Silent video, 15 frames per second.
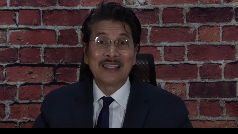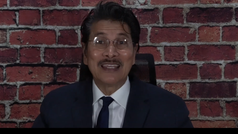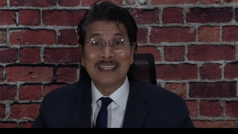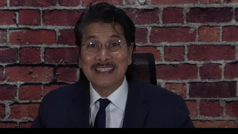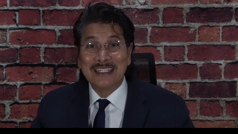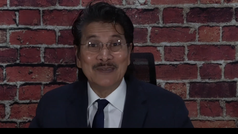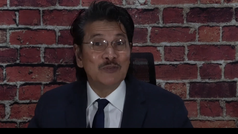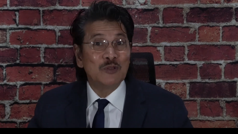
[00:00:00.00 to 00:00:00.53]

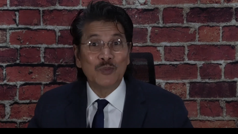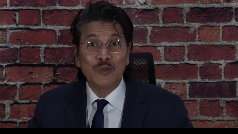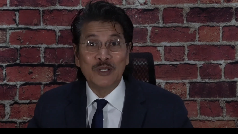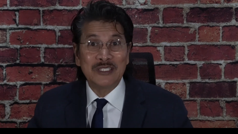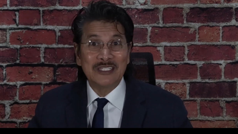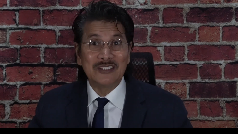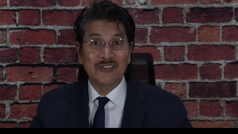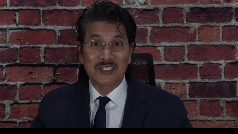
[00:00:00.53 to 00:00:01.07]
Hindi po
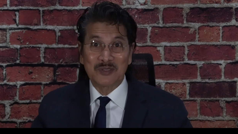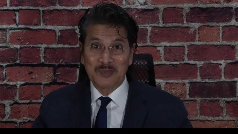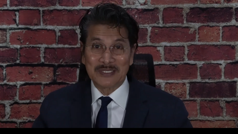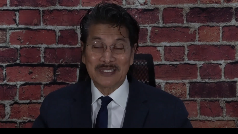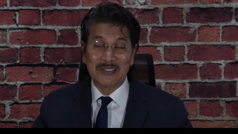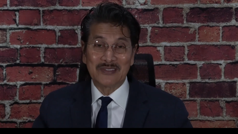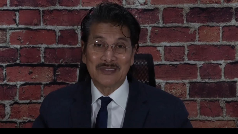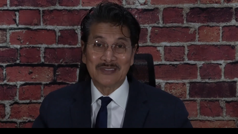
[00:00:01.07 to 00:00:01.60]
pwede yung sa
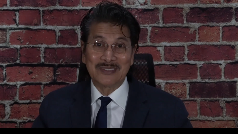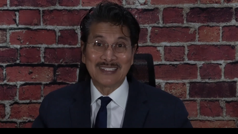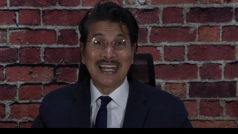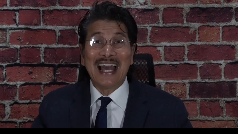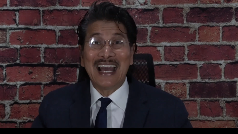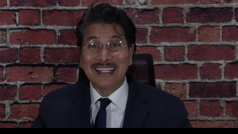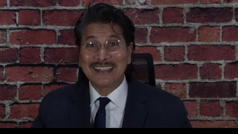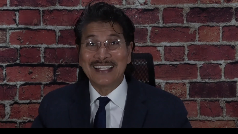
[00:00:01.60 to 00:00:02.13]
Panginoon.
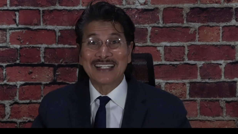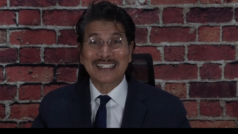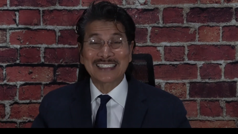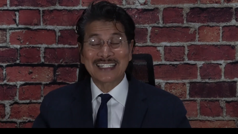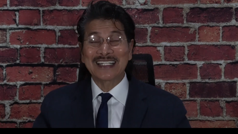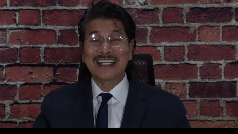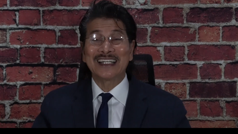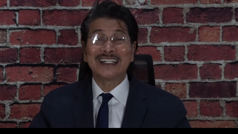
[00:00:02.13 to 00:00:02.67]
Lahat ng
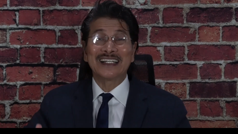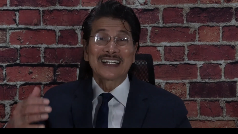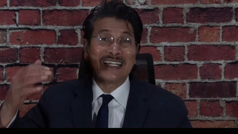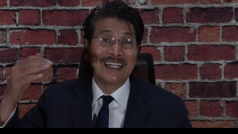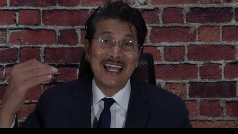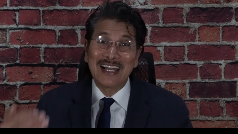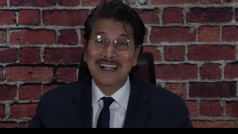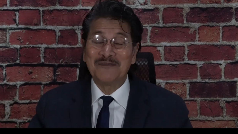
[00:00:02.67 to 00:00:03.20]
kasalanan
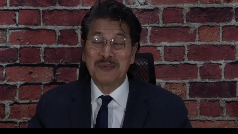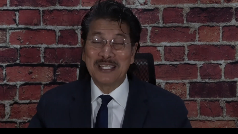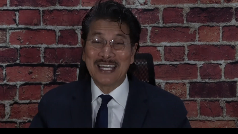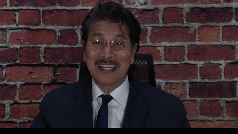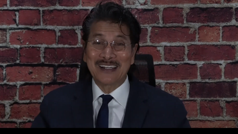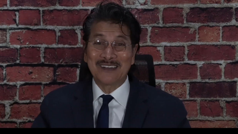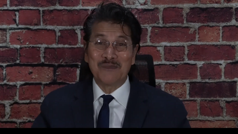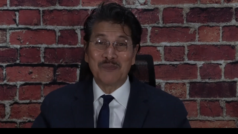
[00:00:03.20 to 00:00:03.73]
kailangan
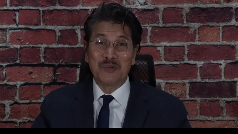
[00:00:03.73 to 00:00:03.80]
bayaran